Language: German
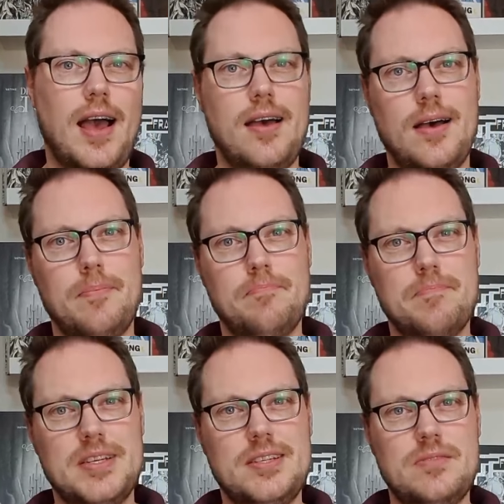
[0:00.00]
ähm,
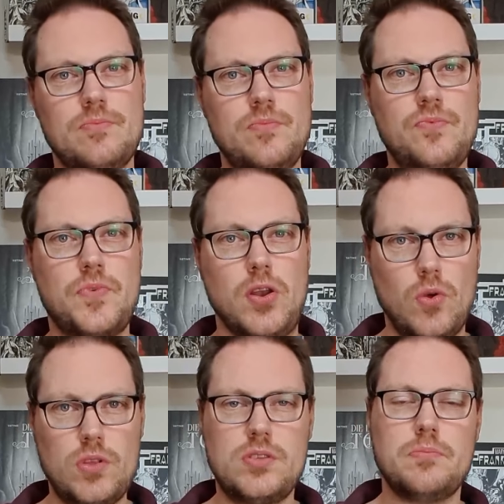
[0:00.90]
mit diesem
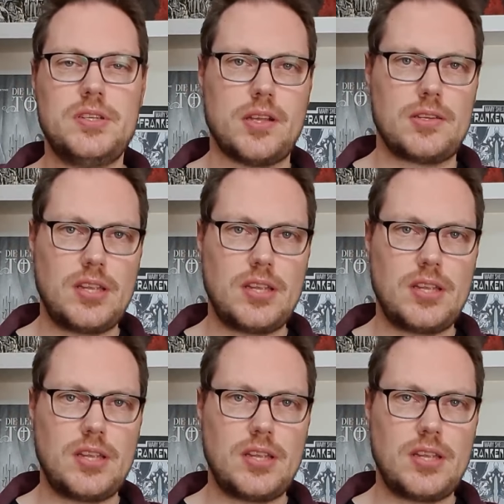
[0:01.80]
Verlust und mit dieser